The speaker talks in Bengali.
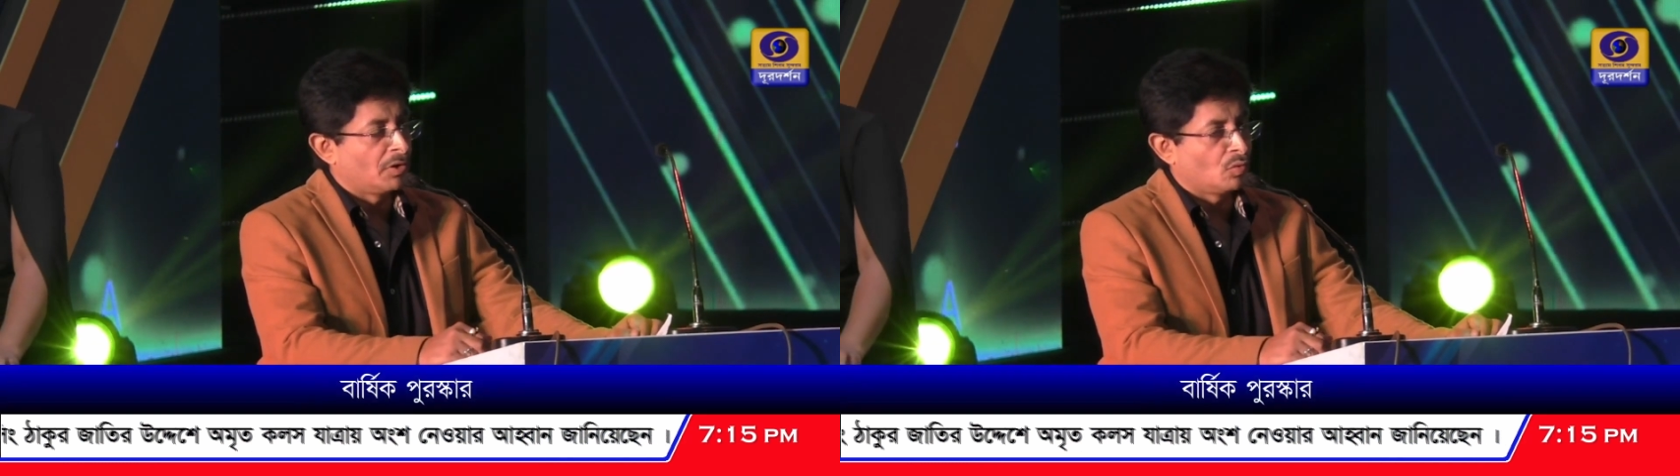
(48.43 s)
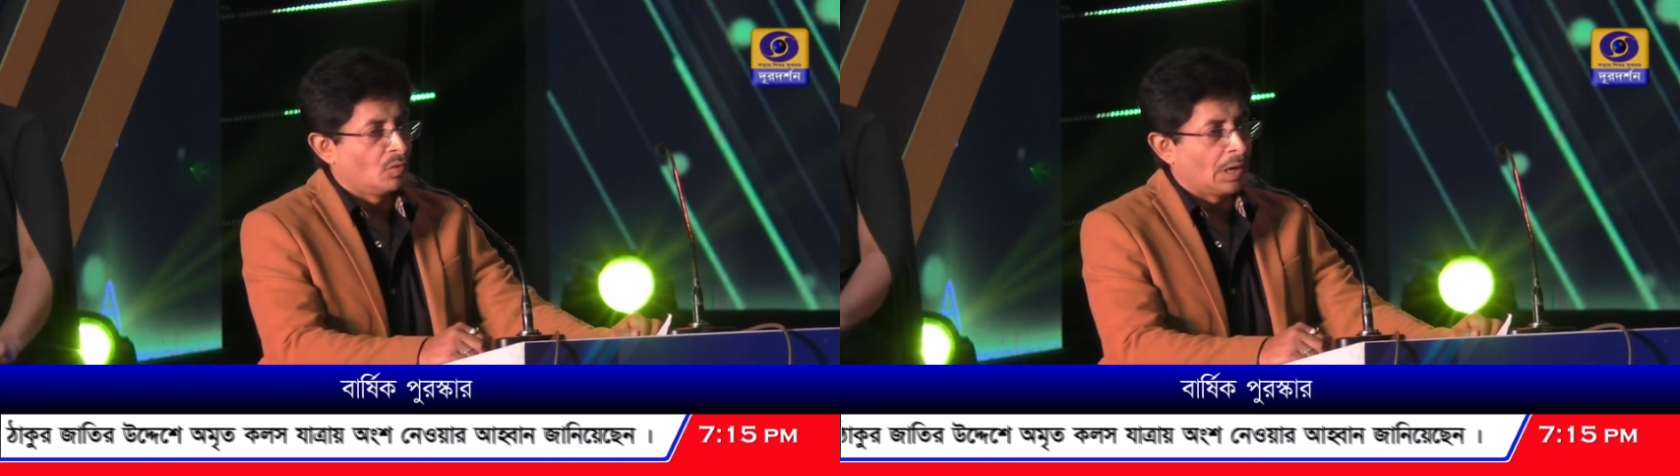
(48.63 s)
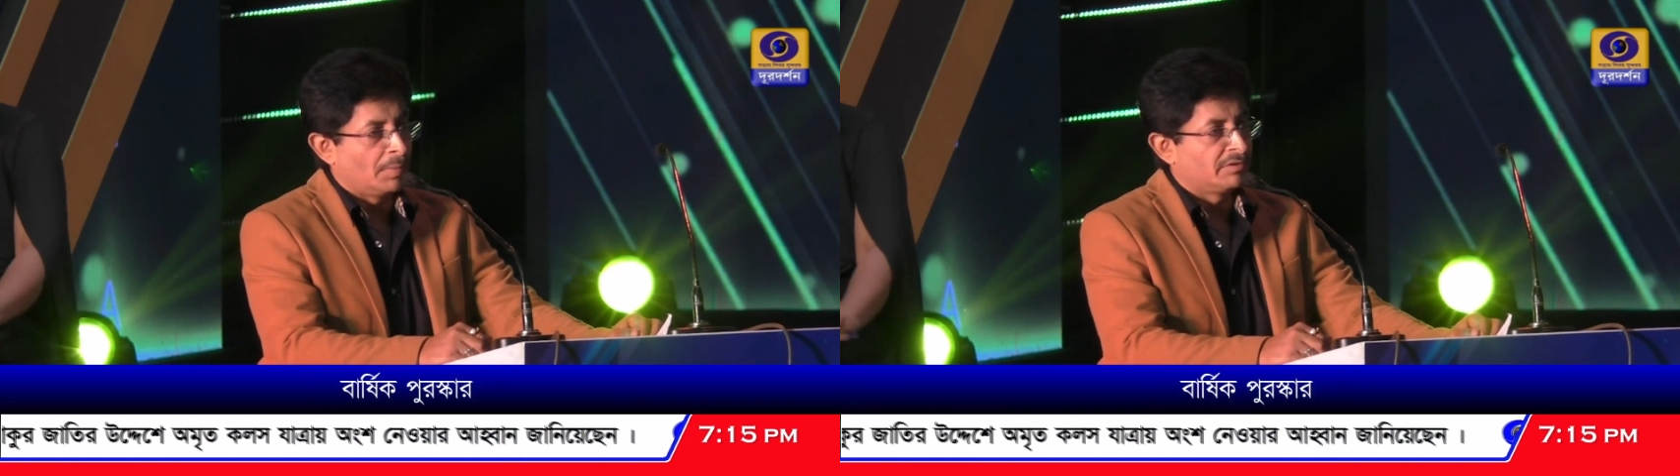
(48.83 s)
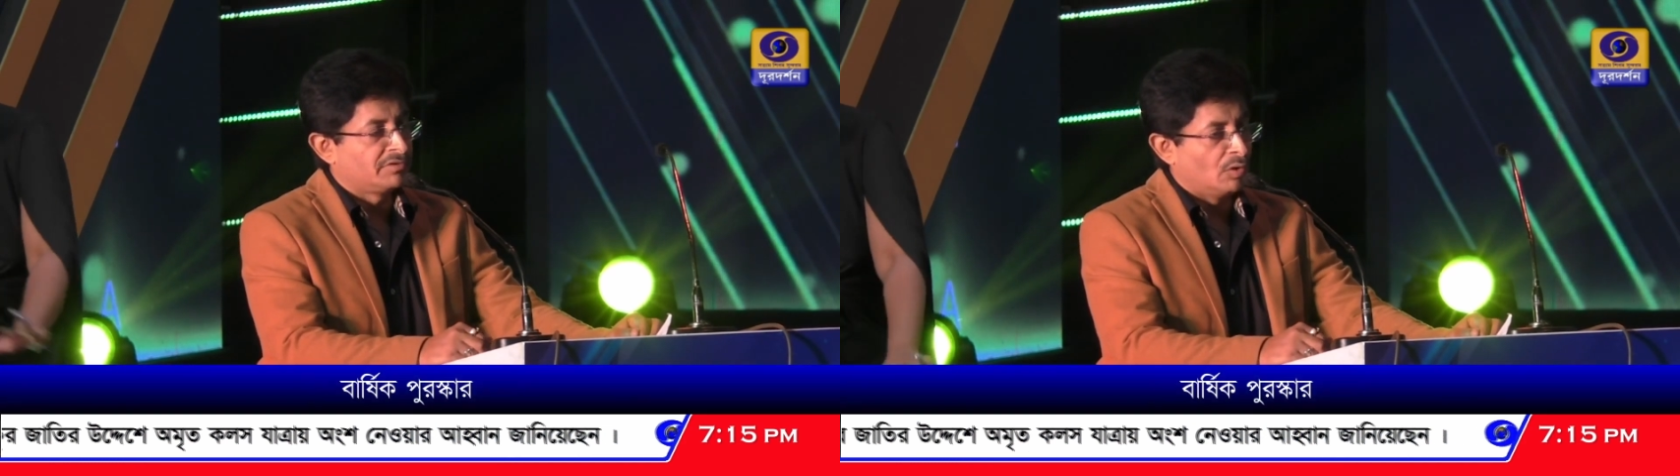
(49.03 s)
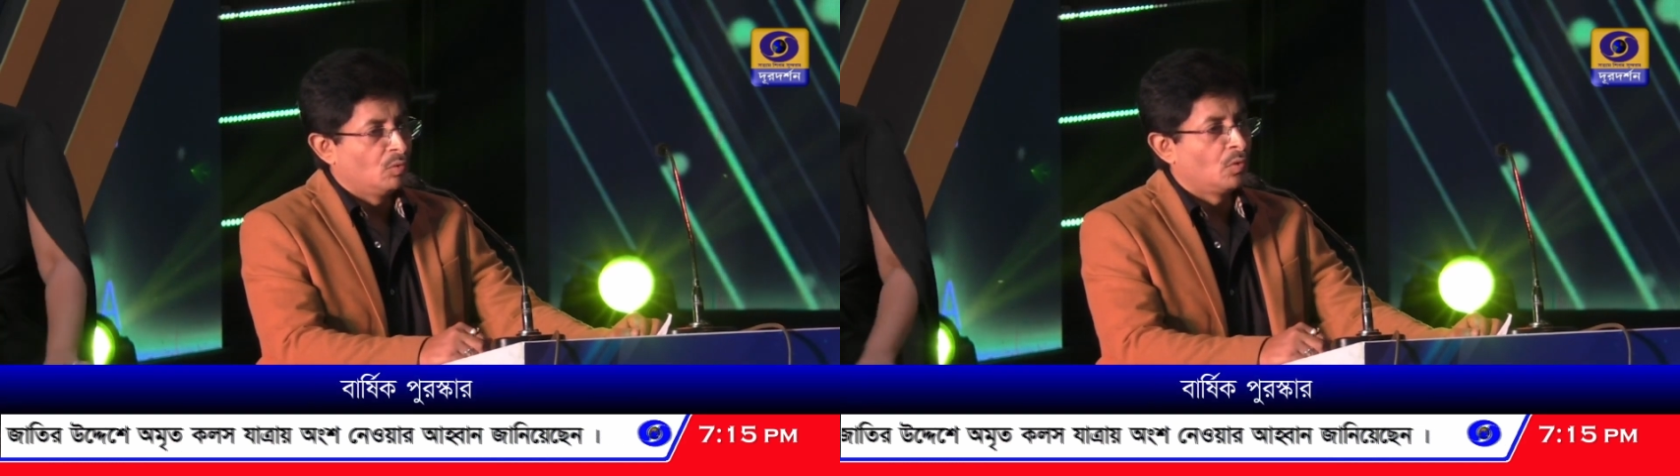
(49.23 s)
আমরা যখন
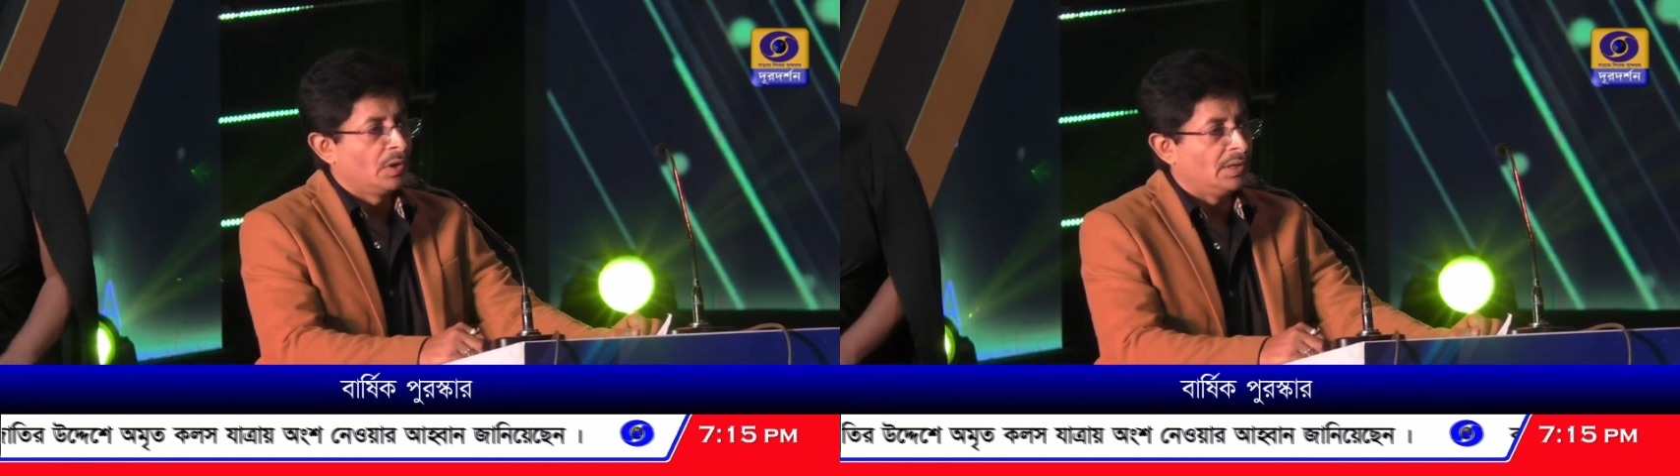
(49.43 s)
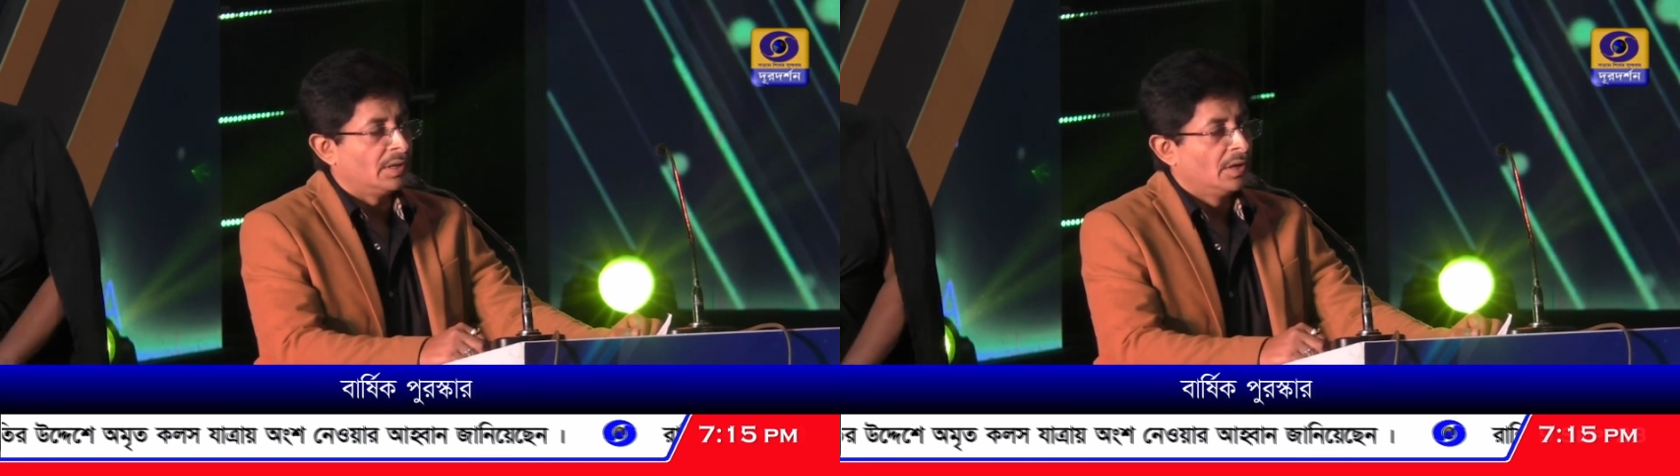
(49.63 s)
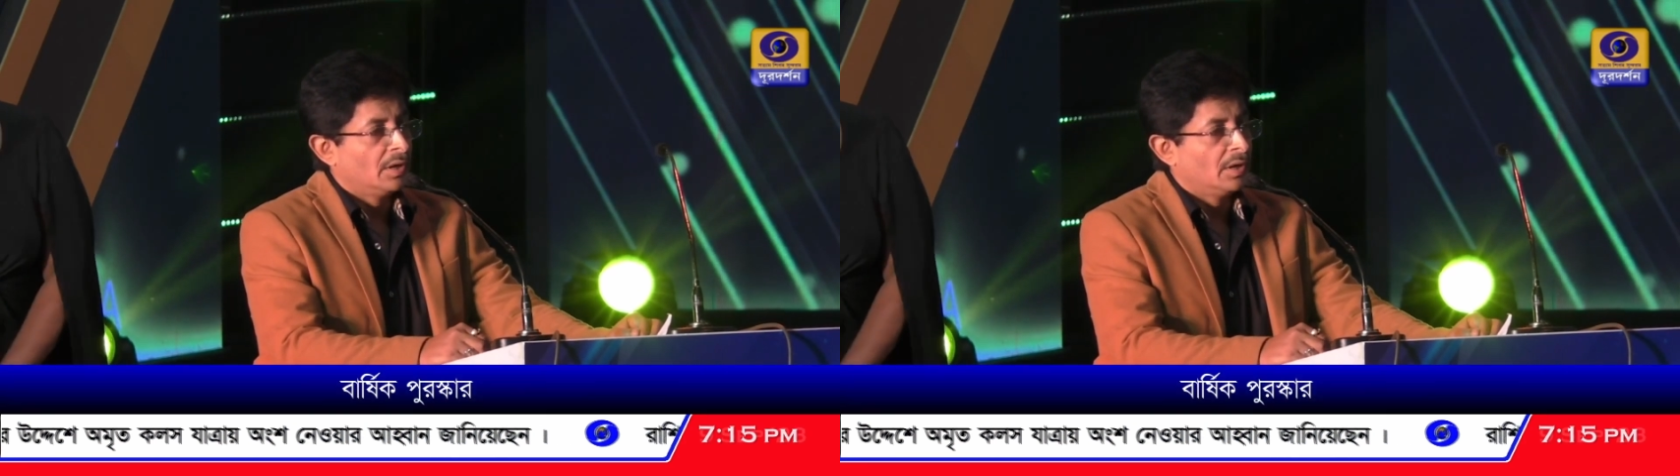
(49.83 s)
আবার চালু করি